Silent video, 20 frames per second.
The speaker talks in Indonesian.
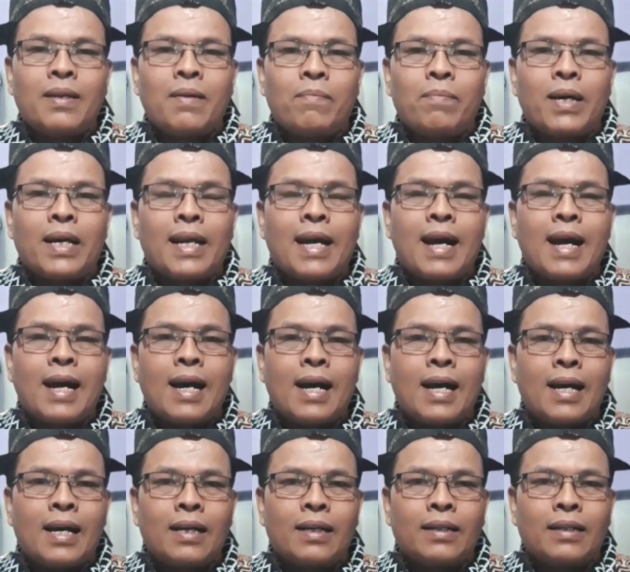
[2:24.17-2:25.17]

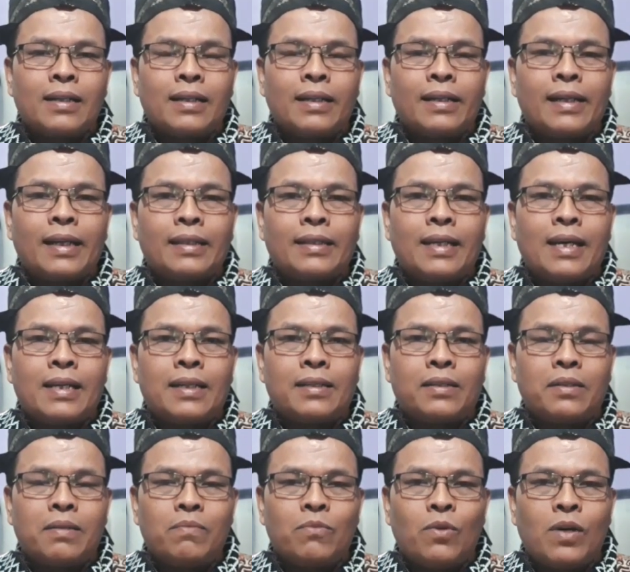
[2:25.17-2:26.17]
Para rakyat
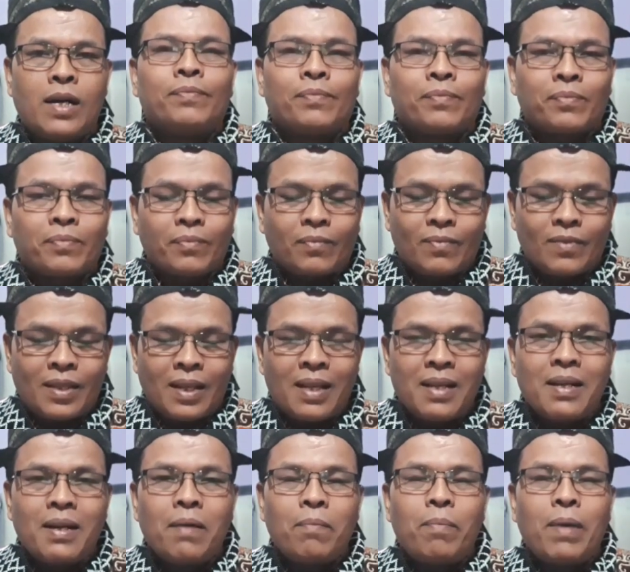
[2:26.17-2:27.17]
semua di
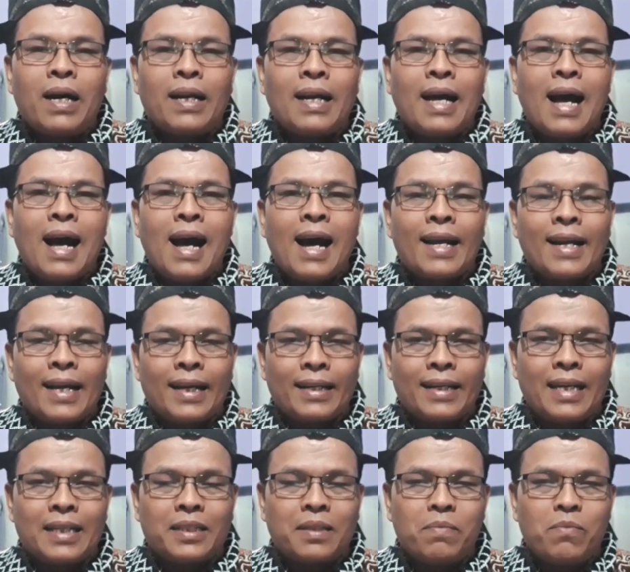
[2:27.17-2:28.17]
para
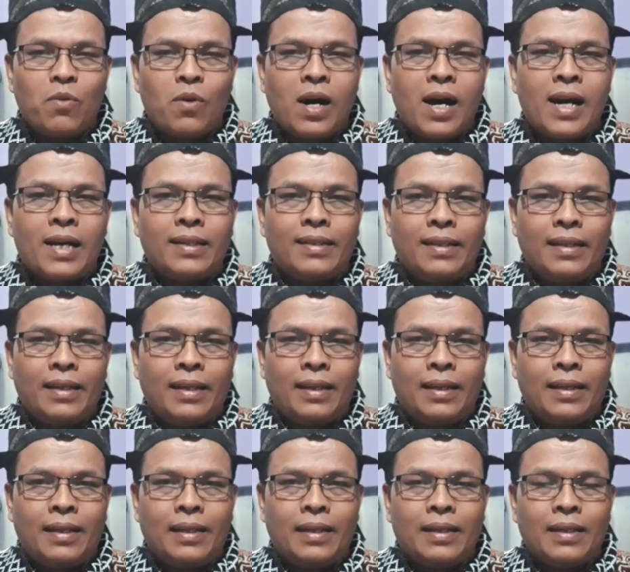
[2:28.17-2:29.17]
rakyat semua
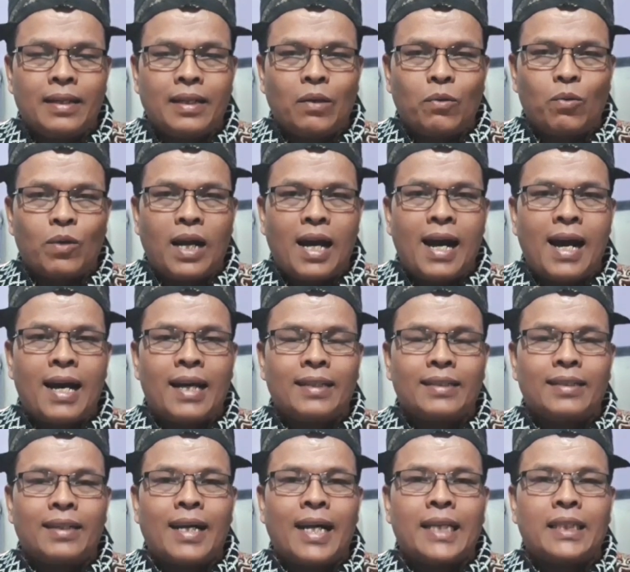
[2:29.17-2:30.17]
di kelurahan
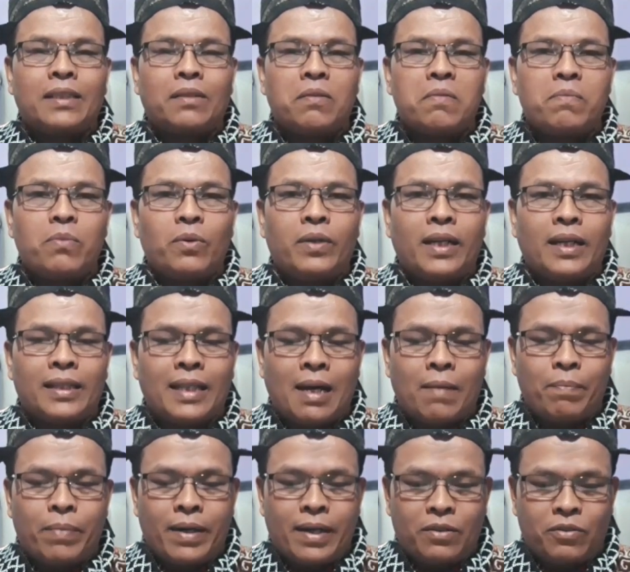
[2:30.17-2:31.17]
serai serumpun yang
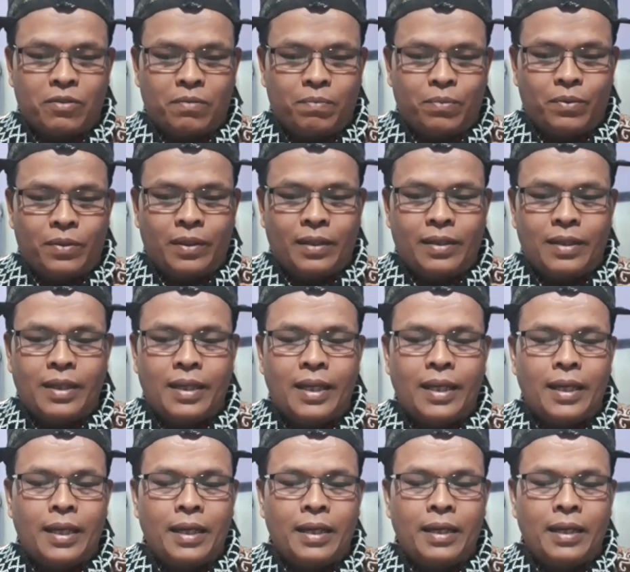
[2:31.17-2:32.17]
tak pernah subur
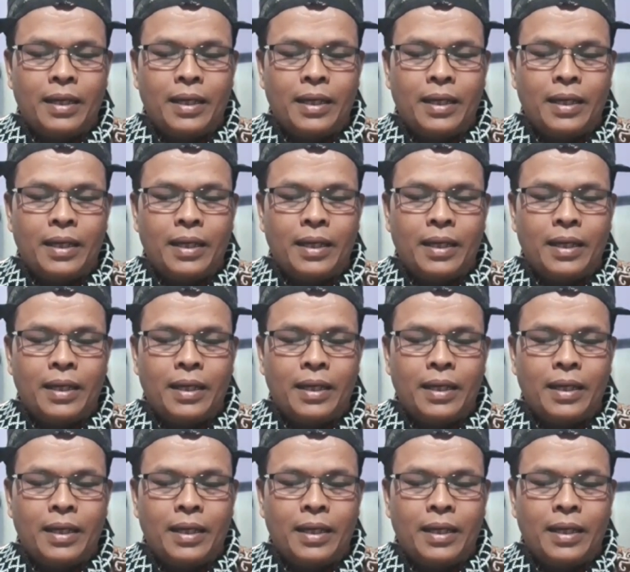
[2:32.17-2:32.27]
ini